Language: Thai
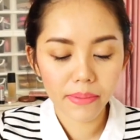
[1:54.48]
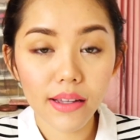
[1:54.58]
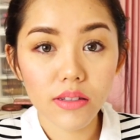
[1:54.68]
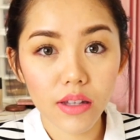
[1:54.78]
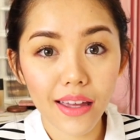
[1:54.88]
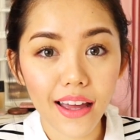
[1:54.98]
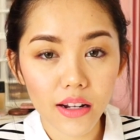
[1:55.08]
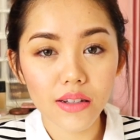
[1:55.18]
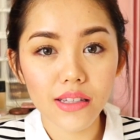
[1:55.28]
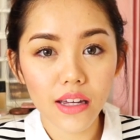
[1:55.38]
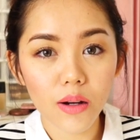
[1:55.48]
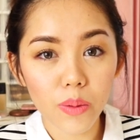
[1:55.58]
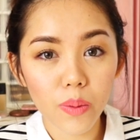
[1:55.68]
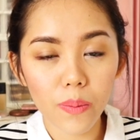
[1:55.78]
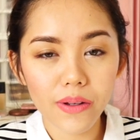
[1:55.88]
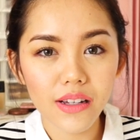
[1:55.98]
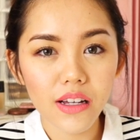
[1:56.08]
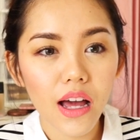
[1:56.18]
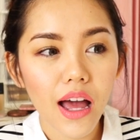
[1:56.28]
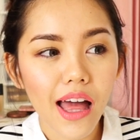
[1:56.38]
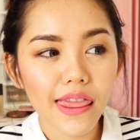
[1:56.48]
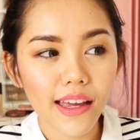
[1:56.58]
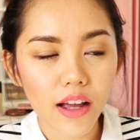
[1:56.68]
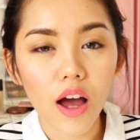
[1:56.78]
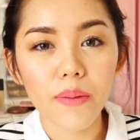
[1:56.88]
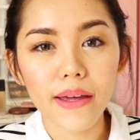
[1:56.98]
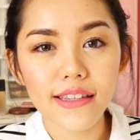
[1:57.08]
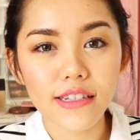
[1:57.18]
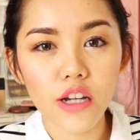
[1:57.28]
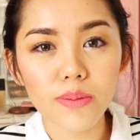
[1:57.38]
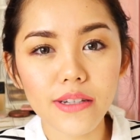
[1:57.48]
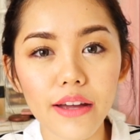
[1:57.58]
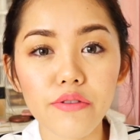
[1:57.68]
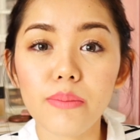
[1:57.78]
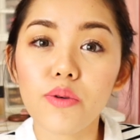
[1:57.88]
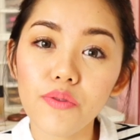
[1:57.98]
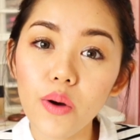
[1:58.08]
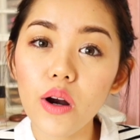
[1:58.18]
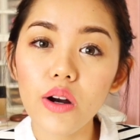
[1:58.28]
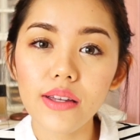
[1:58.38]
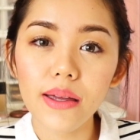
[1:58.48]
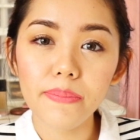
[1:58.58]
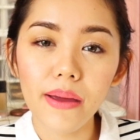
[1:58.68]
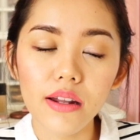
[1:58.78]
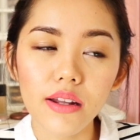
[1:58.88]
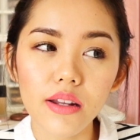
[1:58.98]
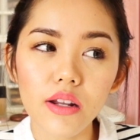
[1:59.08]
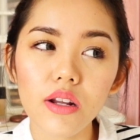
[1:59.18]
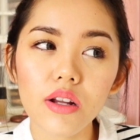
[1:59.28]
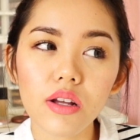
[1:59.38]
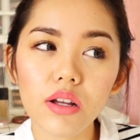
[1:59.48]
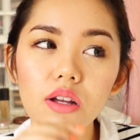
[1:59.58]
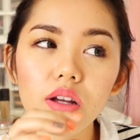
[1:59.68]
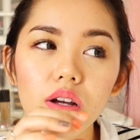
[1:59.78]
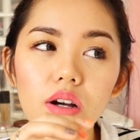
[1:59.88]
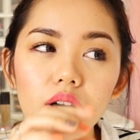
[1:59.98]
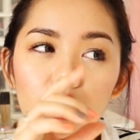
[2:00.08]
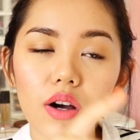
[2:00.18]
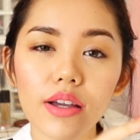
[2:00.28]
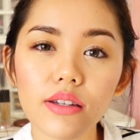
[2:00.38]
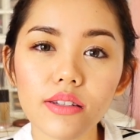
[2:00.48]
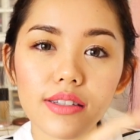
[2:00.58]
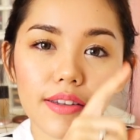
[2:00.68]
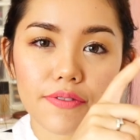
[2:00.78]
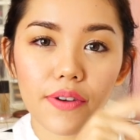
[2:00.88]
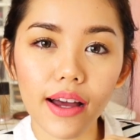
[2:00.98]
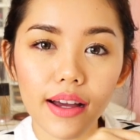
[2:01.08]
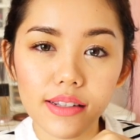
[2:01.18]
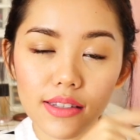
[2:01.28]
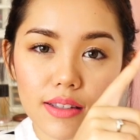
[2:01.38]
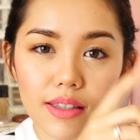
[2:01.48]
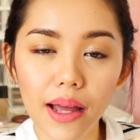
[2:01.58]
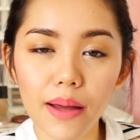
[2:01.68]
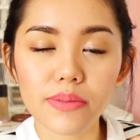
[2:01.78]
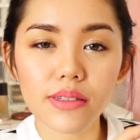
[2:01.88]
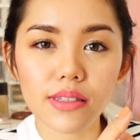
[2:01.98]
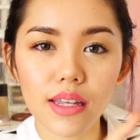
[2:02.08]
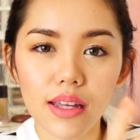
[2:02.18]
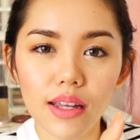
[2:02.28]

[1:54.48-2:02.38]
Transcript: มาถึงอีกอันนึงที่คนพบคือแต่ก่อนพี่จะชอบใช้ remover ที่เป็นออยล์สีฟ้ากับสีน้ำสี